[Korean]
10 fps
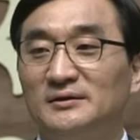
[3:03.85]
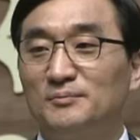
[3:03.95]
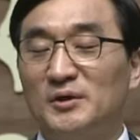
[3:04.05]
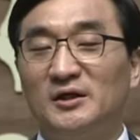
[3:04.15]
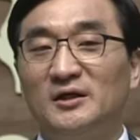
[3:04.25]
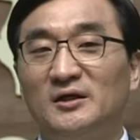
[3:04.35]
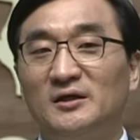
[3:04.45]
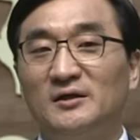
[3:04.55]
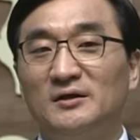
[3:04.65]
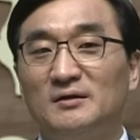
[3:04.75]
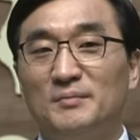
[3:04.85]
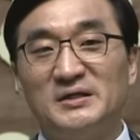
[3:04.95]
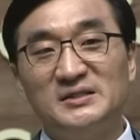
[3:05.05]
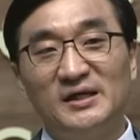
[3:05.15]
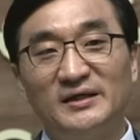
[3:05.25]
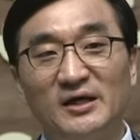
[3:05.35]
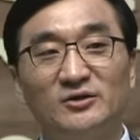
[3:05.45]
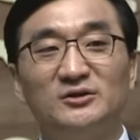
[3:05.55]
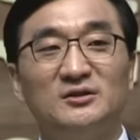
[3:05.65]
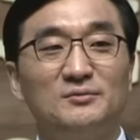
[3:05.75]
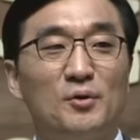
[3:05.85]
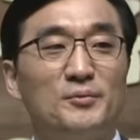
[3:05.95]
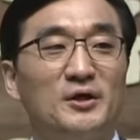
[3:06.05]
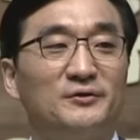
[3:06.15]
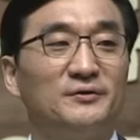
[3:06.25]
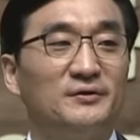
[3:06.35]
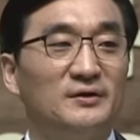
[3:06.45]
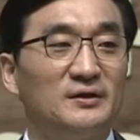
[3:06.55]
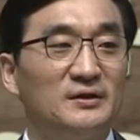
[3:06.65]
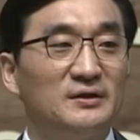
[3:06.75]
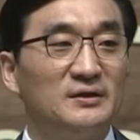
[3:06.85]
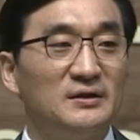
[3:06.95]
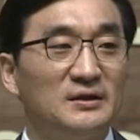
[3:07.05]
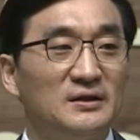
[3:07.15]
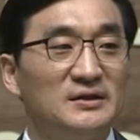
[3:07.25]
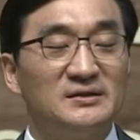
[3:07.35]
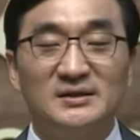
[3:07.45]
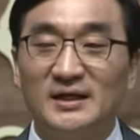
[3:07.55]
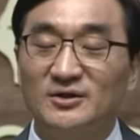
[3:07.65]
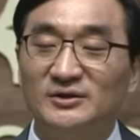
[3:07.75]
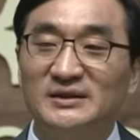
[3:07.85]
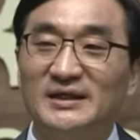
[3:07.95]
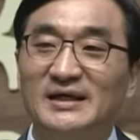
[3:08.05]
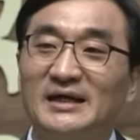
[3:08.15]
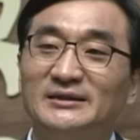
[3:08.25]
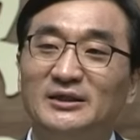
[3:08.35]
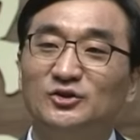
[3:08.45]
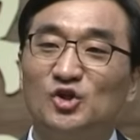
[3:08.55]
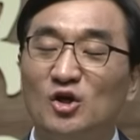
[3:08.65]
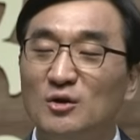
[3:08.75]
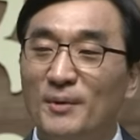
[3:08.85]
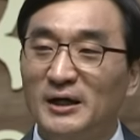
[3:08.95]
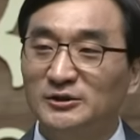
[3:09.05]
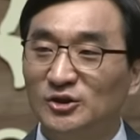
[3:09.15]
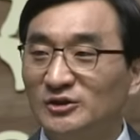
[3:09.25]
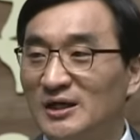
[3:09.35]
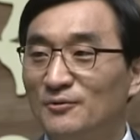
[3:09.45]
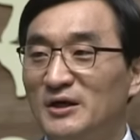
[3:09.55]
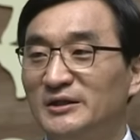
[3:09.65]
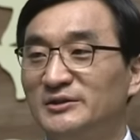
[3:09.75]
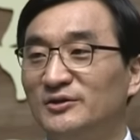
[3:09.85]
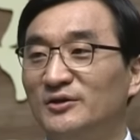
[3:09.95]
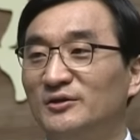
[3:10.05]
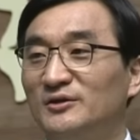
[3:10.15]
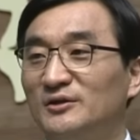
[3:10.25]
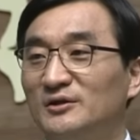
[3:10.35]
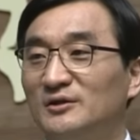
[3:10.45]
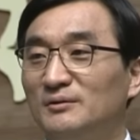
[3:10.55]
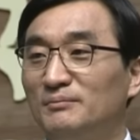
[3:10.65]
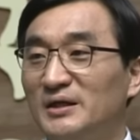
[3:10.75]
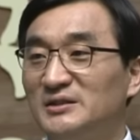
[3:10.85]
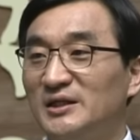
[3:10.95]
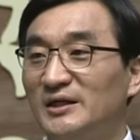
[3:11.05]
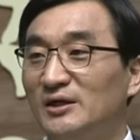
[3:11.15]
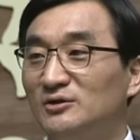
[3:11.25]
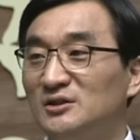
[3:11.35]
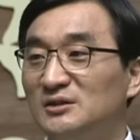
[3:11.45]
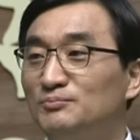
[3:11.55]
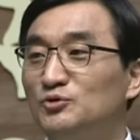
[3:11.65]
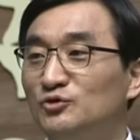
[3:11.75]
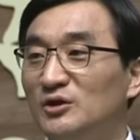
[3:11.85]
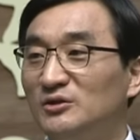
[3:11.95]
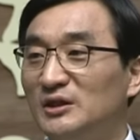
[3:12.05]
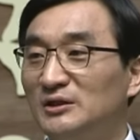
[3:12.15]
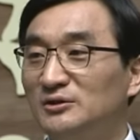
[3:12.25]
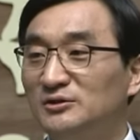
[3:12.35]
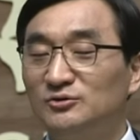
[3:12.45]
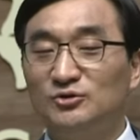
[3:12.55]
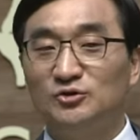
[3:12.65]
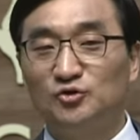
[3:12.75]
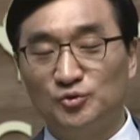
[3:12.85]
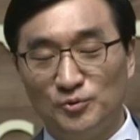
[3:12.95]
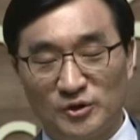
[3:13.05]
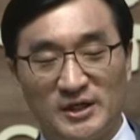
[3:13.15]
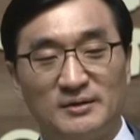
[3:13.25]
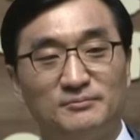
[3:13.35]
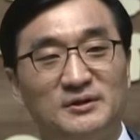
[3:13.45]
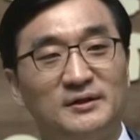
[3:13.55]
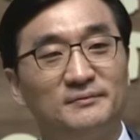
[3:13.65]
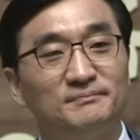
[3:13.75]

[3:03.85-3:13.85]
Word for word: 특별히 메시아 예언들을 보면 이스라엘 역사의 가장 절망적 상황에서 메시아 예언이 집중되었다는 것을 우리는 주목해야 합니다.